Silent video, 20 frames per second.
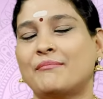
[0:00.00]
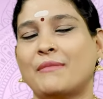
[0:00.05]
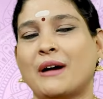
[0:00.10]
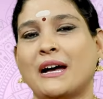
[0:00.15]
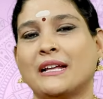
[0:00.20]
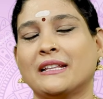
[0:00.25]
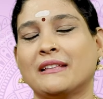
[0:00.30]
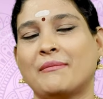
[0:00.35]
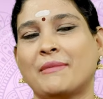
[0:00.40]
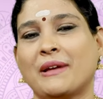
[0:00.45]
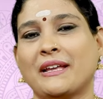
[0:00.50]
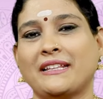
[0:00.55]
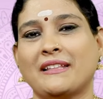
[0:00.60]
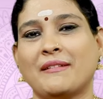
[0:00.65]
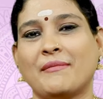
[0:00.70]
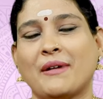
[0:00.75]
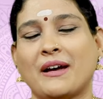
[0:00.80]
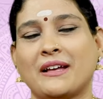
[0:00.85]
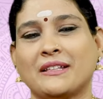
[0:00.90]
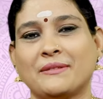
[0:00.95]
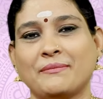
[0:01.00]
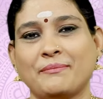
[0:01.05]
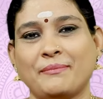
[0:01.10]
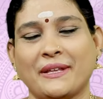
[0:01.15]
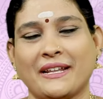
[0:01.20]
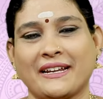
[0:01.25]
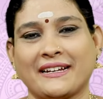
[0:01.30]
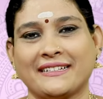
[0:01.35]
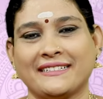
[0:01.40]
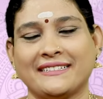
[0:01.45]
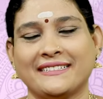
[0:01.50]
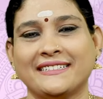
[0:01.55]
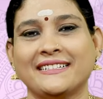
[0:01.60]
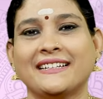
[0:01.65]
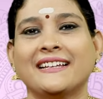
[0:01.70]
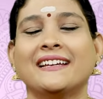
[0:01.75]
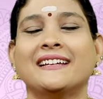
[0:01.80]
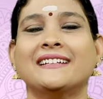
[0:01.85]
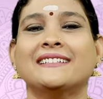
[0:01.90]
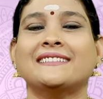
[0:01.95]
மாதமாக இந்த மாதம் பிறக்குது
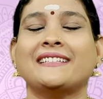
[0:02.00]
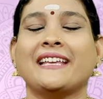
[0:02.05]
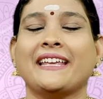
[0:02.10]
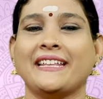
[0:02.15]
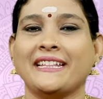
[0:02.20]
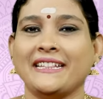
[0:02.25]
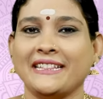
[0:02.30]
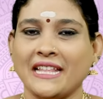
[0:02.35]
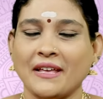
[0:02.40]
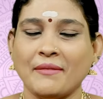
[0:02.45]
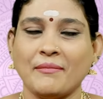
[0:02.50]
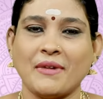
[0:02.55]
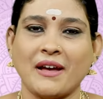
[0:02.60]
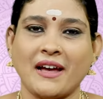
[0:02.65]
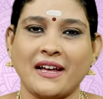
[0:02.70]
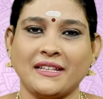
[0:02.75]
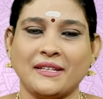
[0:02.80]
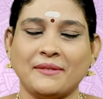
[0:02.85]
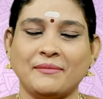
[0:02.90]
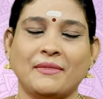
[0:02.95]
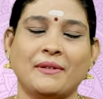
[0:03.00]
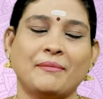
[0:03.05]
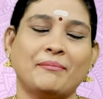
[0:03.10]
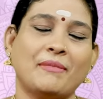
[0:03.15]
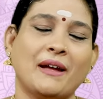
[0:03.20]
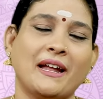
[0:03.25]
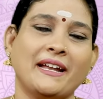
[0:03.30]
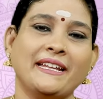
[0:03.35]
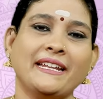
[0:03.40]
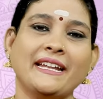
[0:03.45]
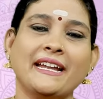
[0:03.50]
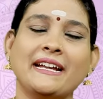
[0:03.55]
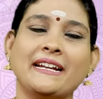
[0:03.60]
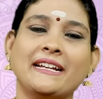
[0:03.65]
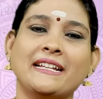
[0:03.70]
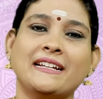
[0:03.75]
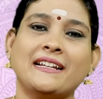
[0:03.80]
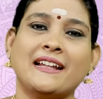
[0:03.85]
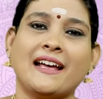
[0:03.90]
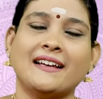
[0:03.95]
ஸோ இந்த மாதம்
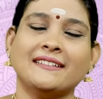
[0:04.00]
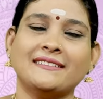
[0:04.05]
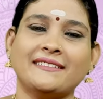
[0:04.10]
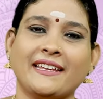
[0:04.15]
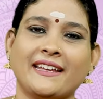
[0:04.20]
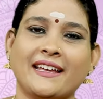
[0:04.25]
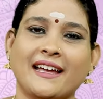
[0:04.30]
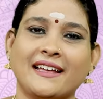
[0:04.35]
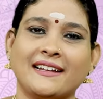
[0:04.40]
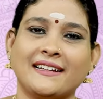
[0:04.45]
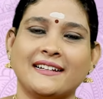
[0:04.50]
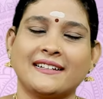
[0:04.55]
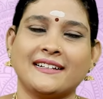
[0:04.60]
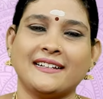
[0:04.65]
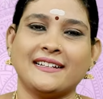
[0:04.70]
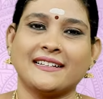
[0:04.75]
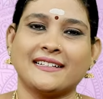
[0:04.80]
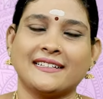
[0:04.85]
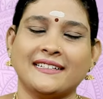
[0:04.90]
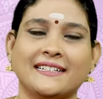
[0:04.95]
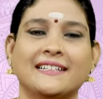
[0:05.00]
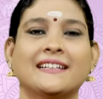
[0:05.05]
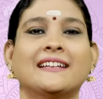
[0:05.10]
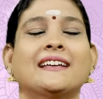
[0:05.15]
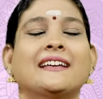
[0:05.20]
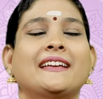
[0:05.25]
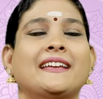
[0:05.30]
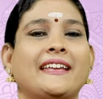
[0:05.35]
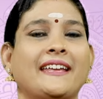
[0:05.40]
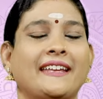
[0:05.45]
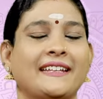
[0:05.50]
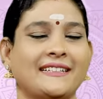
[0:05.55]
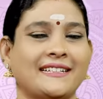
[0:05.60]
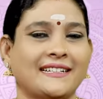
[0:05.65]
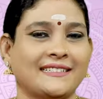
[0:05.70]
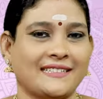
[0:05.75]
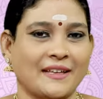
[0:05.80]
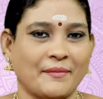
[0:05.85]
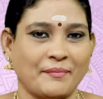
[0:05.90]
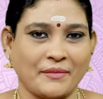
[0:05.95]
பனிரெண்டு ராசிக்காரர்களுக்கு இந்த
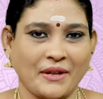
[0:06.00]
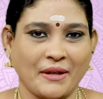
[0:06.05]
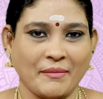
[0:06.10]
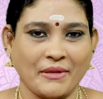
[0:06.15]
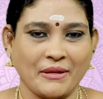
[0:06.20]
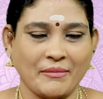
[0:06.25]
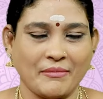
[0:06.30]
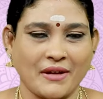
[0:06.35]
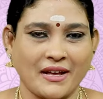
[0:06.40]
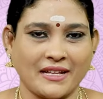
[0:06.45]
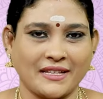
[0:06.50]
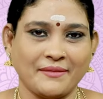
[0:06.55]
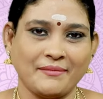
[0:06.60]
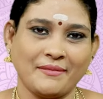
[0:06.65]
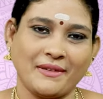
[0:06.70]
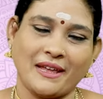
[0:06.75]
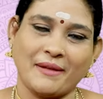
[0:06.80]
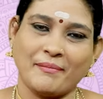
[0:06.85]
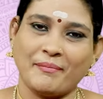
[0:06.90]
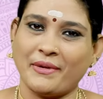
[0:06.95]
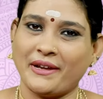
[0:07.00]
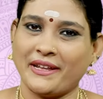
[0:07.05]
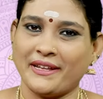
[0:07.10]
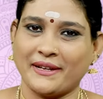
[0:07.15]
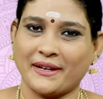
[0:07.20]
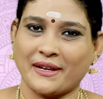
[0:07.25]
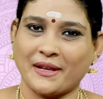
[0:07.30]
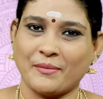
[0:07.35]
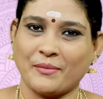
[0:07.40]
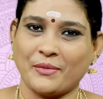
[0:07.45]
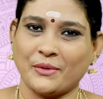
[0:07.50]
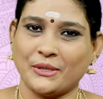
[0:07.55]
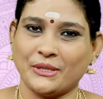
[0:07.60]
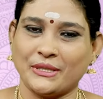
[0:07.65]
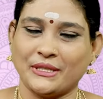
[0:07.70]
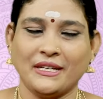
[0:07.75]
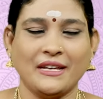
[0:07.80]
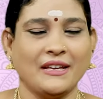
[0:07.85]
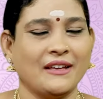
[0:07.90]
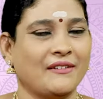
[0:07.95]
செப்டம்பர் மாதம் எப்படி இருக்க
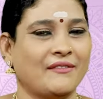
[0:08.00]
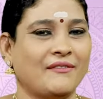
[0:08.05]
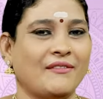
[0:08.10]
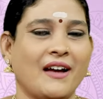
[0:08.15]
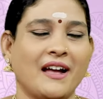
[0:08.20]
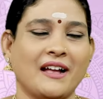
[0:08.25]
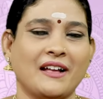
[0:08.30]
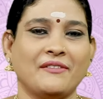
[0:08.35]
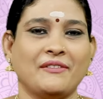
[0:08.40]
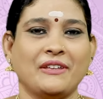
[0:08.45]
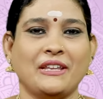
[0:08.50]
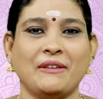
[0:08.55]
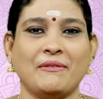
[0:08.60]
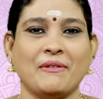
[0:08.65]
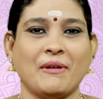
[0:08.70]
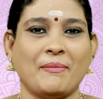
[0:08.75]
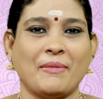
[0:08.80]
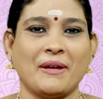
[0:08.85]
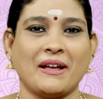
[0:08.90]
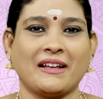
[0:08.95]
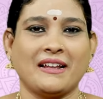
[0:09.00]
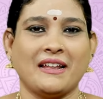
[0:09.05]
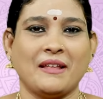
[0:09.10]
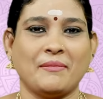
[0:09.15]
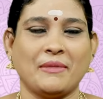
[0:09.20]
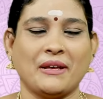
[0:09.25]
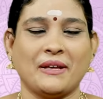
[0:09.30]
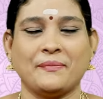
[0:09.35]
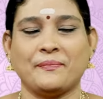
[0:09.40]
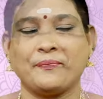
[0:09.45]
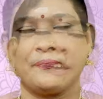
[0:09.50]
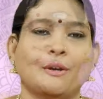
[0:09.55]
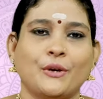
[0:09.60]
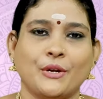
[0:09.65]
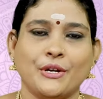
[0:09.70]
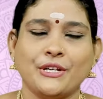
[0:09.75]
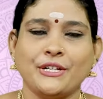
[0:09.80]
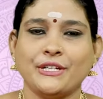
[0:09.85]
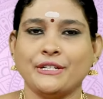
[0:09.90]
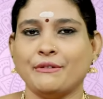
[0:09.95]
போகுது வாங்க விரிவாக பார்க்கலாமா
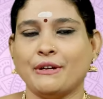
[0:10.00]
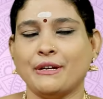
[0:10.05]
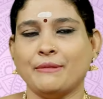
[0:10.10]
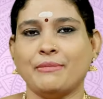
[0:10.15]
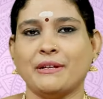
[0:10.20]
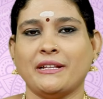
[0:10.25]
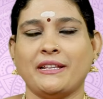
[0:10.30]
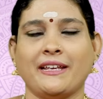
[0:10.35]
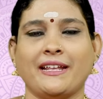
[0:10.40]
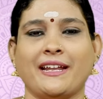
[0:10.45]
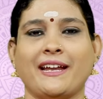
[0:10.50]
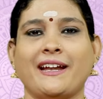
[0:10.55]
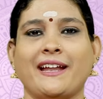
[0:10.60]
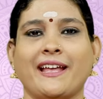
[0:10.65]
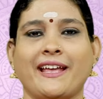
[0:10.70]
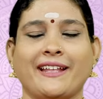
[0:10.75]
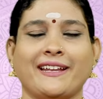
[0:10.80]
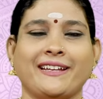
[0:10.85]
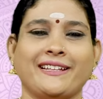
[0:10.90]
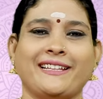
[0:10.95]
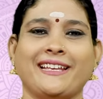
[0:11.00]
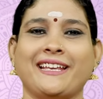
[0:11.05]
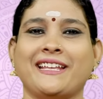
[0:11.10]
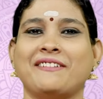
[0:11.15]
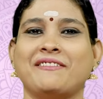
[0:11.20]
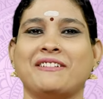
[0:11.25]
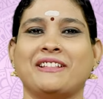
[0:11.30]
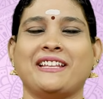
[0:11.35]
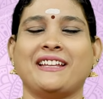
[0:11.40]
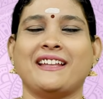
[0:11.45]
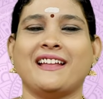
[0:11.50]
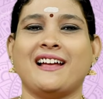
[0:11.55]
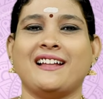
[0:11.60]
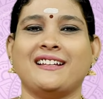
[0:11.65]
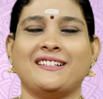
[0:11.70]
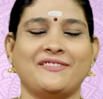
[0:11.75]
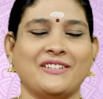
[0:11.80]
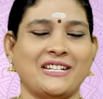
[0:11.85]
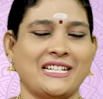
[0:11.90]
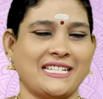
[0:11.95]
ஒன்று ஒன்பது இரண்டாயிரத்தி இருபத்தி
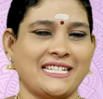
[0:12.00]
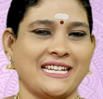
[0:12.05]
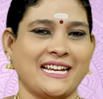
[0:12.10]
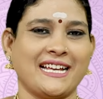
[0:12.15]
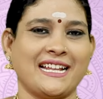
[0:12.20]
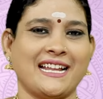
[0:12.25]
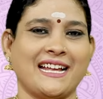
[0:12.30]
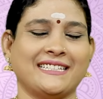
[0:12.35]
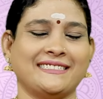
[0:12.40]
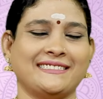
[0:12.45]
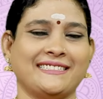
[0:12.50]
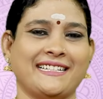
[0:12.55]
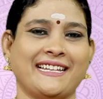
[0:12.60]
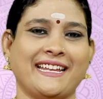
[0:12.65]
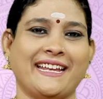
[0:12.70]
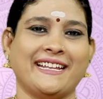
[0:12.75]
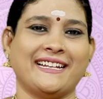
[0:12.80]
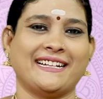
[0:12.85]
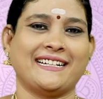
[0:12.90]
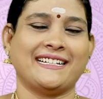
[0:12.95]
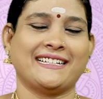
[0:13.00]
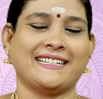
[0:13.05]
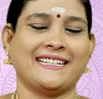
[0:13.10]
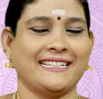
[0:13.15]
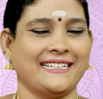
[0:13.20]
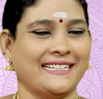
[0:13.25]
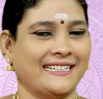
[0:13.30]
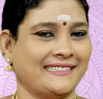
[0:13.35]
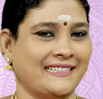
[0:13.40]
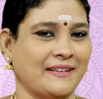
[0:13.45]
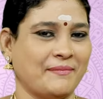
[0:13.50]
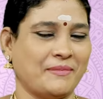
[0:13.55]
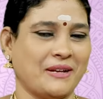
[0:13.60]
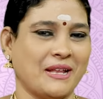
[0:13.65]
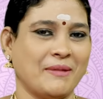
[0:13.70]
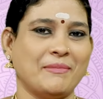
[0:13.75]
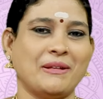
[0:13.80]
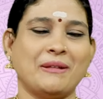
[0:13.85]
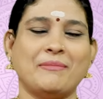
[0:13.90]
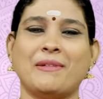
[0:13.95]
நாலு விருச்சக ராசி நேயர்களுக்கு இந்த
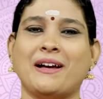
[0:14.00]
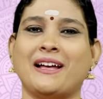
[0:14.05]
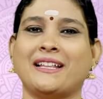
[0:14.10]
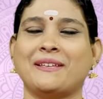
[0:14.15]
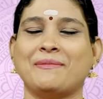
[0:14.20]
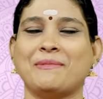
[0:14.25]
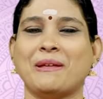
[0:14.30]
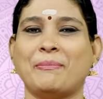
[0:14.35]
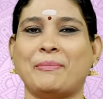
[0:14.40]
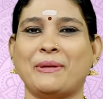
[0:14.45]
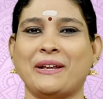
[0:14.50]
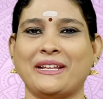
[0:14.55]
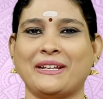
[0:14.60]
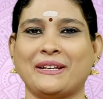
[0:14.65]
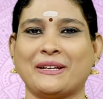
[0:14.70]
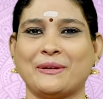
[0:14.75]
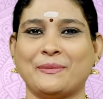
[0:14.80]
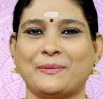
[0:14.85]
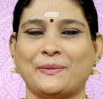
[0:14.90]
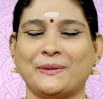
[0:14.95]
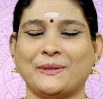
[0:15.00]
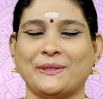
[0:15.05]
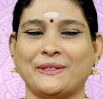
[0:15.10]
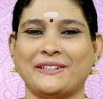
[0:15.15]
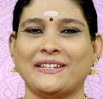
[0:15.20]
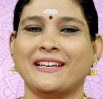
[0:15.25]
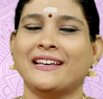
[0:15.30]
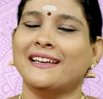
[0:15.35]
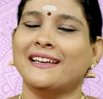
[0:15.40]
செப்டம்பர் மாதம் எப்படி இருக்க போகுது